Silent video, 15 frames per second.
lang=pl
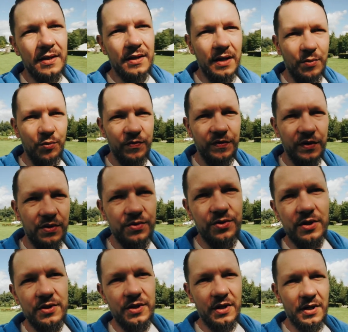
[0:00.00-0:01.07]
Ja mówię o
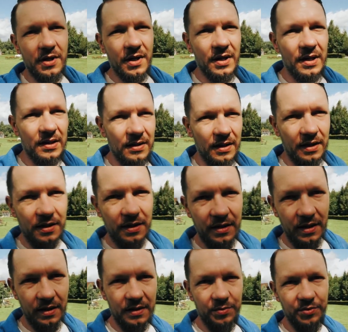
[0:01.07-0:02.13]
rzeczach takich
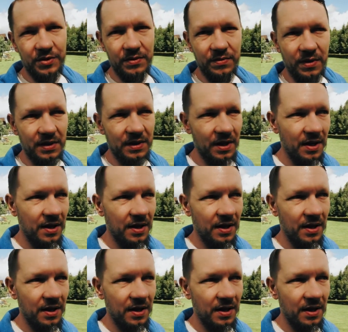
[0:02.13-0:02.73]
jak na przykład